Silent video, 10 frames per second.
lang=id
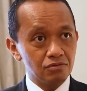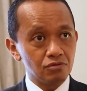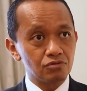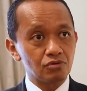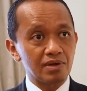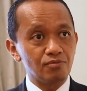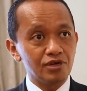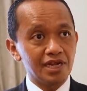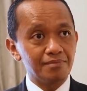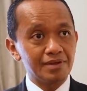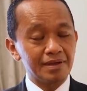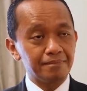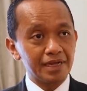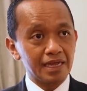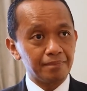untuk kemudian
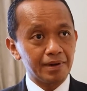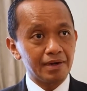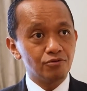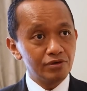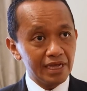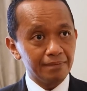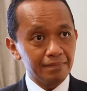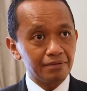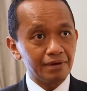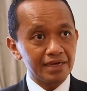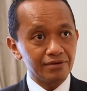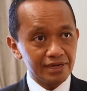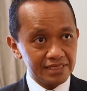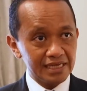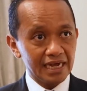menyampaikan kepada dunia bahwa
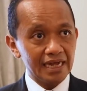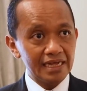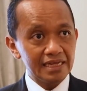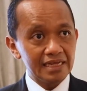Indonesia